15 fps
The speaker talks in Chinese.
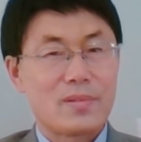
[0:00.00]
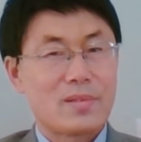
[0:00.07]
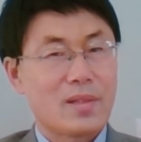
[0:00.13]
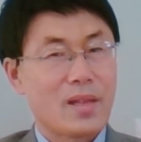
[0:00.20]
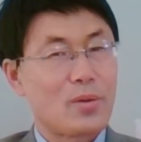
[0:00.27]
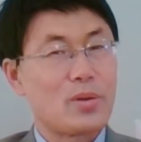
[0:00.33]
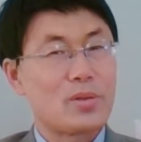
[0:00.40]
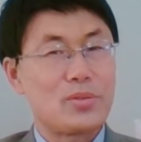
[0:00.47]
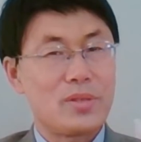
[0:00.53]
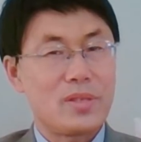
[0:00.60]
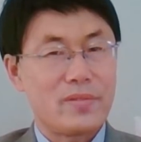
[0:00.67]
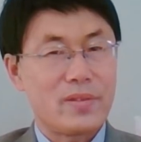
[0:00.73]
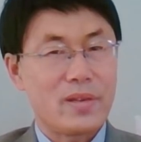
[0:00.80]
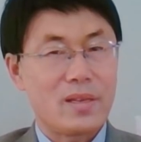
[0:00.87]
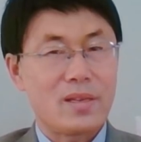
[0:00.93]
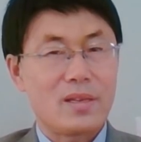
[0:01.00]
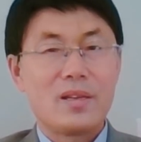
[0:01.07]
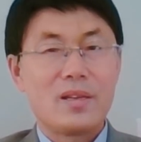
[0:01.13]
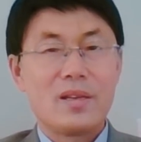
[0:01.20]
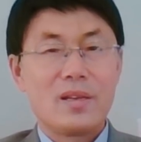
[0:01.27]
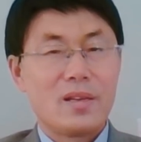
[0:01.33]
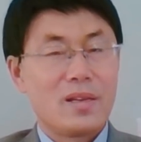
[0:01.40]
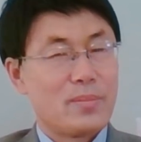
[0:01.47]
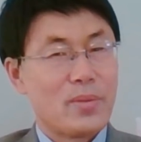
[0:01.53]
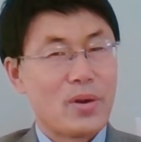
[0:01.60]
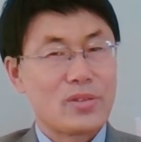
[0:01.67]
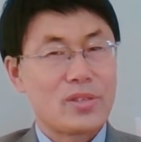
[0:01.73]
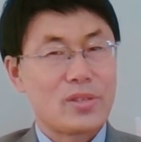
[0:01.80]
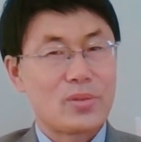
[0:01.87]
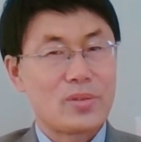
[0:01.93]
他或许以为毛
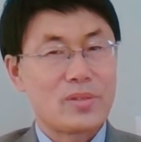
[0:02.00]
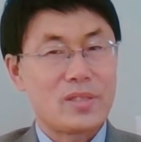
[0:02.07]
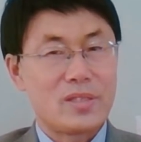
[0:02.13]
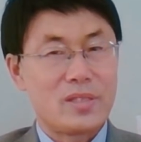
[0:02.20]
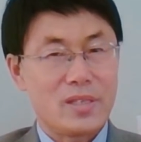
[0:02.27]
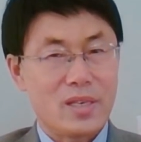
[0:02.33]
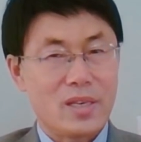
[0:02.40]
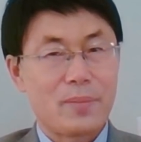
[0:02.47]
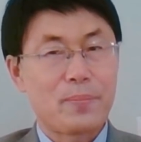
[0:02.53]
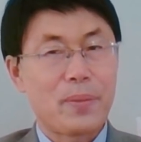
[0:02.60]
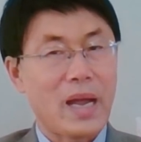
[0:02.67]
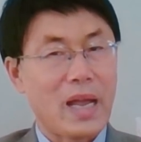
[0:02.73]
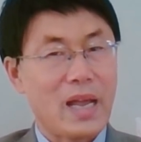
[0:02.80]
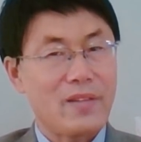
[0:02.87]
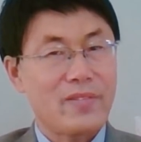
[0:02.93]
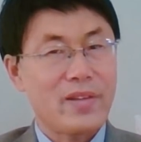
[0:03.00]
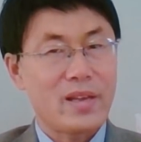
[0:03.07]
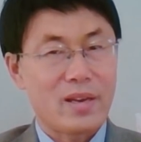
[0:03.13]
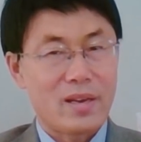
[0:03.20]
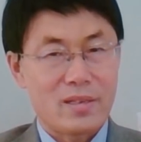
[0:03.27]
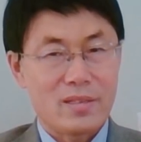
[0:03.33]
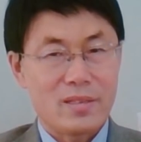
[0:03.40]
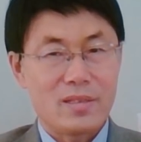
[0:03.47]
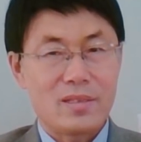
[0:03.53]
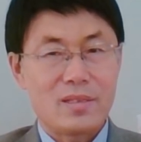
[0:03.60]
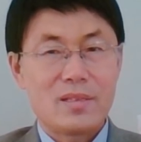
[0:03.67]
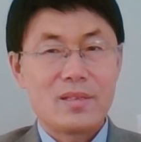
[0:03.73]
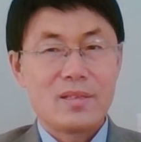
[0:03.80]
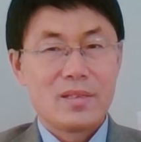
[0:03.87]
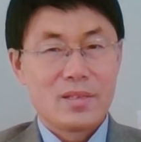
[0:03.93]
泽东只是一个排位而已，
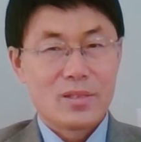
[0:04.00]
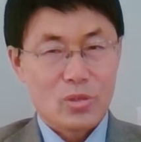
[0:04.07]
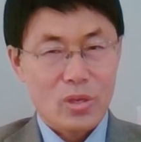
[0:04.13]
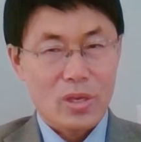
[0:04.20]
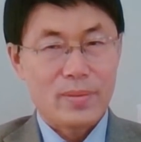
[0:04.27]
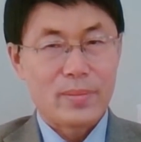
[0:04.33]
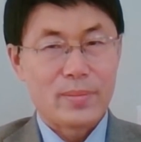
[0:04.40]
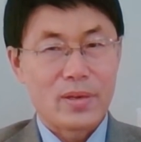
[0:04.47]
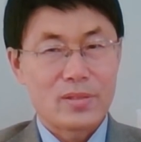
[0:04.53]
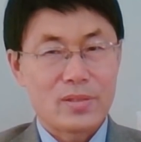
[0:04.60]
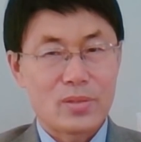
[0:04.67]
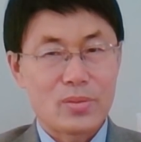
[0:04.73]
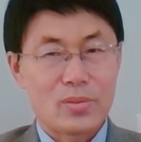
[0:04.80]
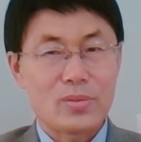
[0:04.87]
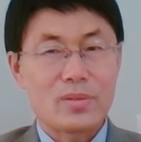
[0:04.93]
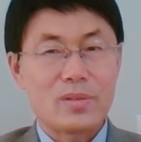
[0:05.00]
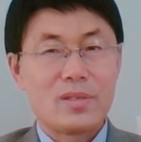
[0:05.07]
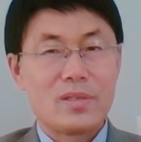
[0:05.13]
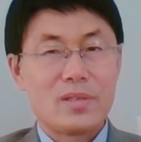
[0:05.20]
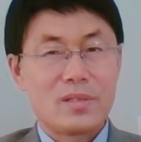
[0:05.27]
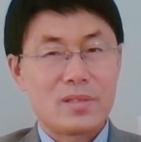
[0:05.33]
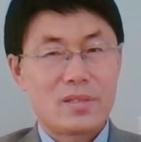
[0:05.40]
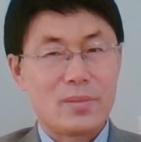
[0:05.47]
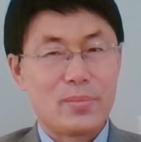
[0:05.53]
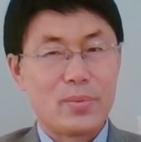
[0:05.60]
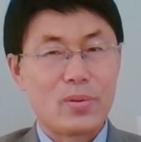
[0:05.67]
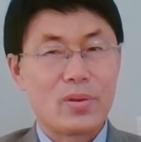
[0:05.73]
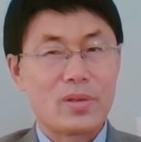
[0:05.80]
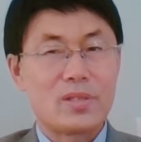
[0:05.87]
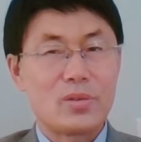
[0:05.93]
吹捧毛泽东只不
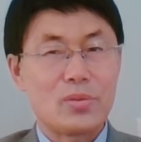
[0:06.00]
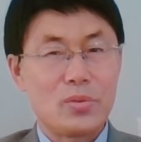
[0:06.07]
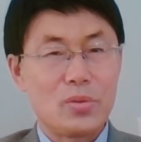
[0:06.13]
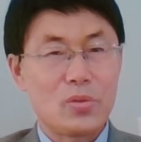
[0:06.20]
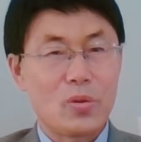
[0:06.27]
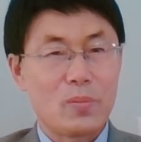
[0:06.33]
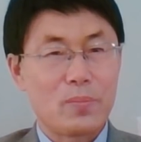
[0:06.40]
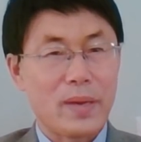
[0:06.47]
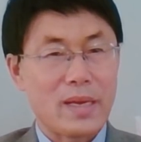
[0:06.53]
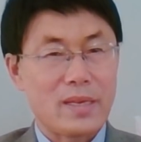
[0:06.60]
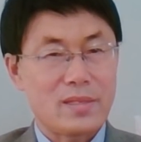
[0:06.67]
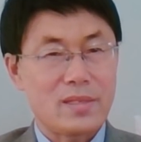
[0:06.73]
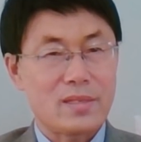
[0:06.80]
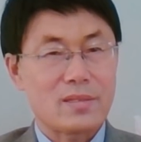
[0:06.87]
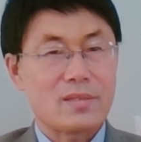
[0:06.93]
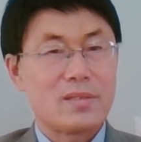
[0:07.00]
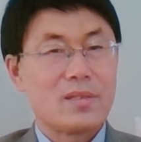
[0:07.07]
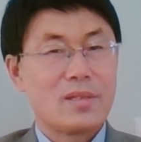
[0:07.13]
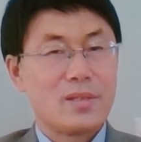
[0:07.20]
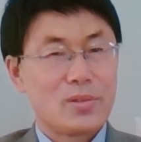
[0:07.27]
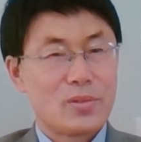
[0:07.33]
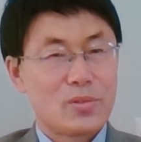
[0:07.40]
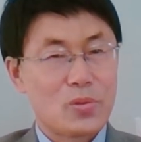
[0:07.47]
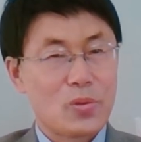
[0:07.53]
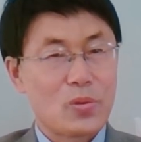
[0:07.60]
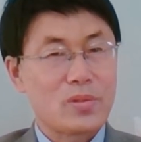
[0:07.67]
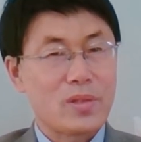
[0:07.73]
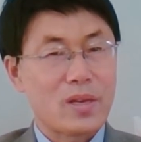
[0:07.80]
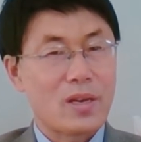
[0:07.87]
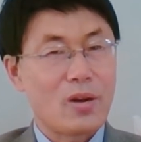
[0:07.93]
过是愚弄百姓，中共
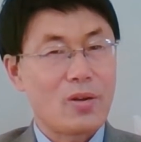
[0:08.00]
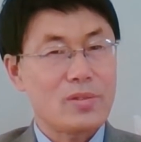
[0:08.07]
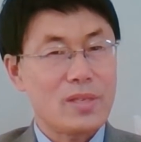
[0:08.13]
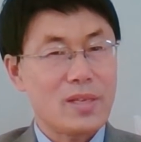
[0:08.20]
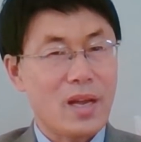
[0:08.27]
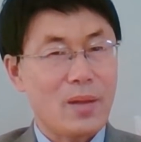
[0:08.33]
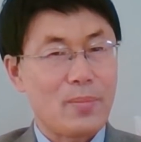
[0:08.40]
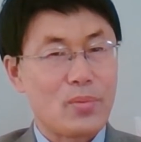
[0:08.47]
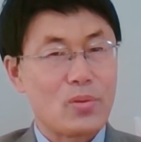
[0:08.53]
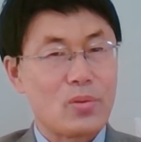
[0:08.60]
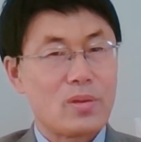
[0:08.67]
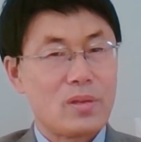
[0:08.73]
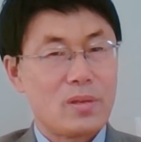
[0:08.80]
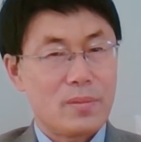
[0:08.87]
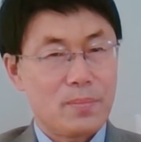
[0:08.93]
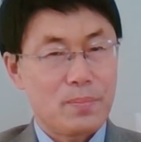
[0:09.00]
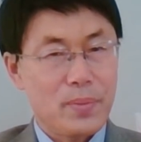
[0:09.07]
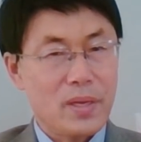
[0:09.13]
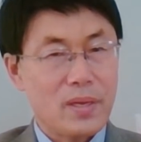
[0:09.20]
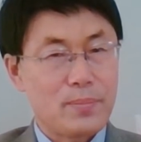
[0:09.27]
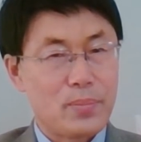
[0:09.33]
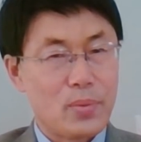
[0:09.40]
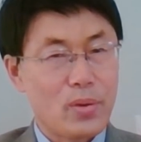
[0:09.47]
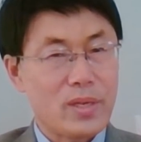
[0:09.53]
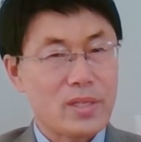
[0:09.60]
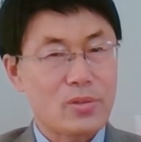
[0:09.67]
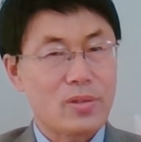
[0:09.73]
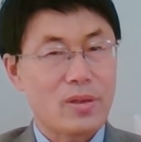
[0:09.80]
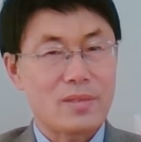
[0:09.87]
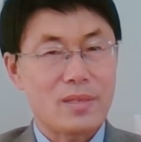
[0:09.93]
的高级干部并不会受
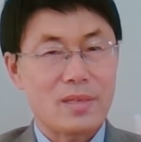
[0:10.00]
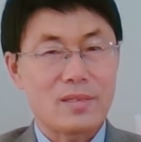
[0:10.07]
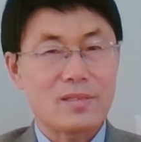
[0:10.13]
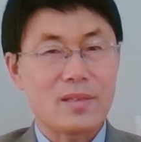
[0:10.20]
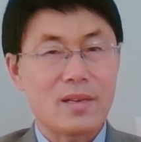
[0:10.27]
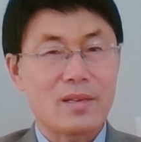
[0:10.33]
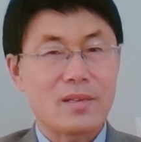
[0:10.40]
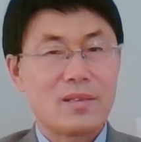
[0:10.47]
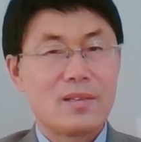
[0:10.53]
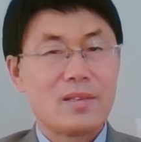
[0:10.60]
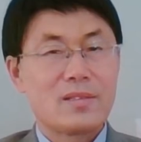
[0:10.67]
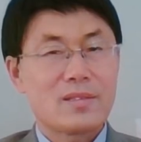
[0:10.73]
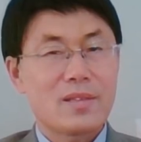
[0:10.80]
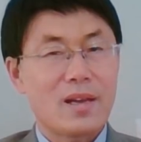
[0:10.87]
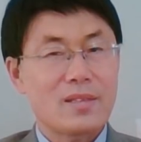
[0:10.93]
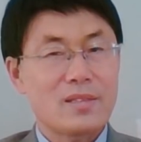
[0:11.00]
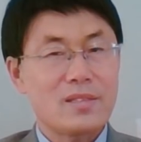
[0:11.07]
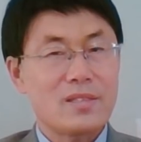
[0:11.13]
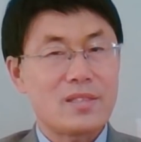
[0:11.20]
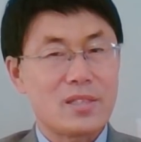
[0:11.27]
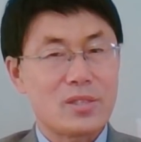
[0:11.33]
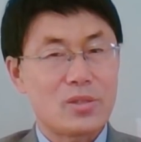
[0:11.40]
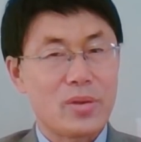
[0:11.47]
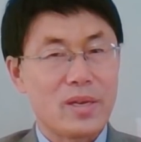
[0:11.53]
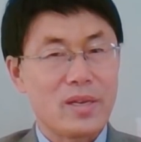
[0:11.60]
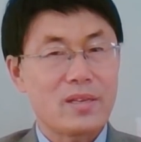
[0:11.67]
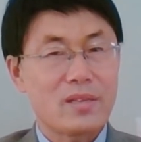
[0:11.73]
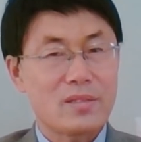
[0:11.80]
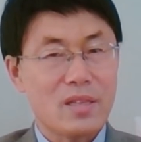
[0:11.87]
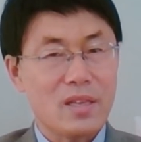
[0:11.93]
到影响，他自己的权力
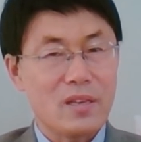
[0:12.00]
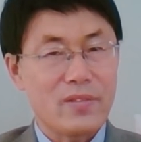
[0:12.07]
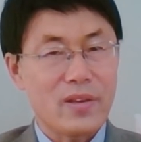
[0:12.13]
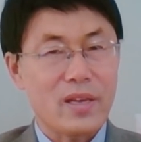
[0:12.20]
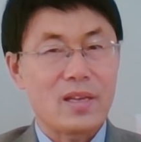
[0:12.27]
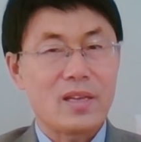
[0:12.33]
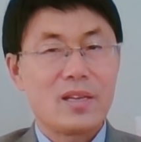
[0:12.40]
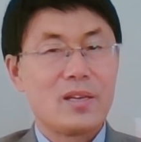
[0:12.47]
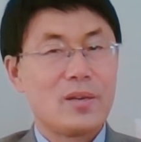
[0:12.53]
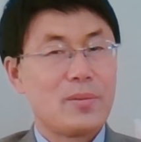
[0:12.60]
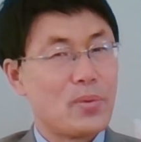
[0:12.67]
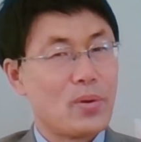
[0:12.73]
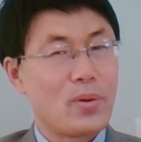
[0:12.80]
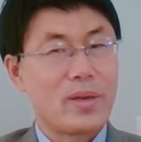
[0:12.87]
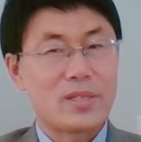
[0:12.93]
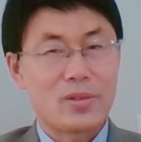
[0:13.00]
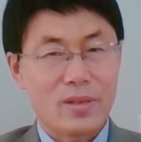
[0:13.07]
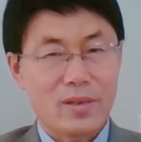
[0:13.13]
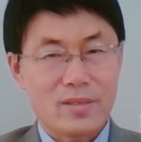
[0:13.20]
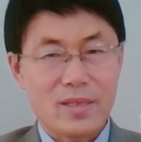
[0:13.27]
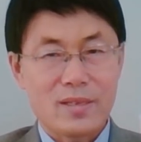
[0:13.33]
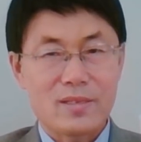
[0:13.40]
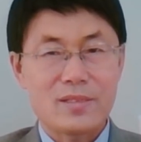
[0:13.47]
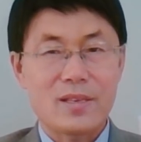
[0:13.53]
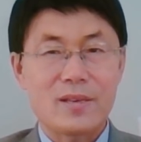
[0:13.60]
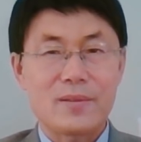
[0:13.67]
和地位不会受到影响。